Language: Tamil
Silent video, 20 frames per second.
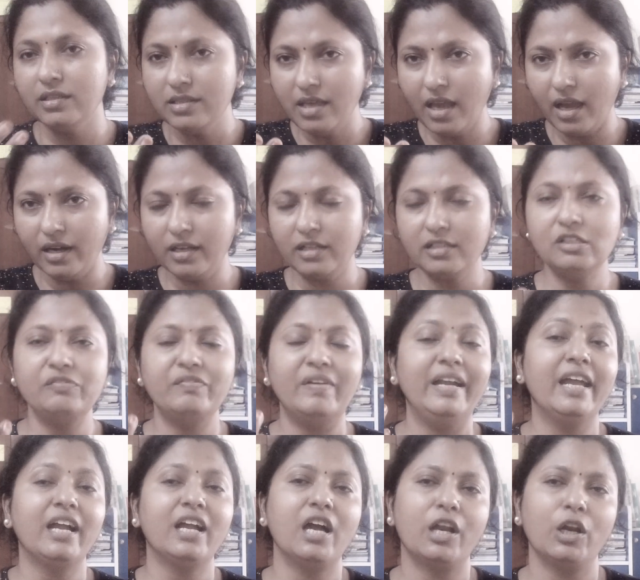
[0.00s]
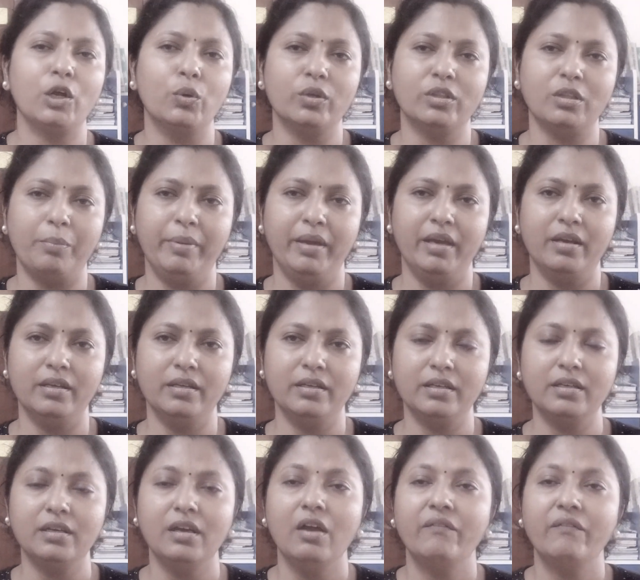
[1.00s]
இந்தியான்றது வெள்ளக்காரன் கொடுத்த பேரு